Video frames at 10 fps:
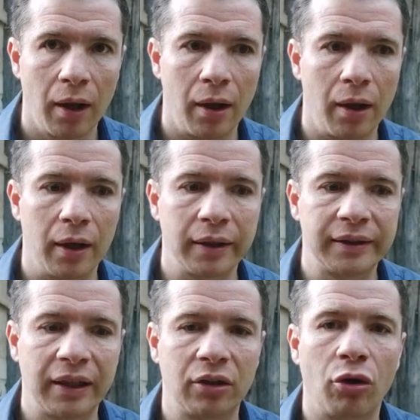Euh,
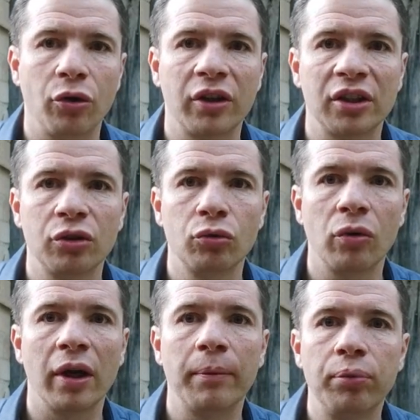cette orientation est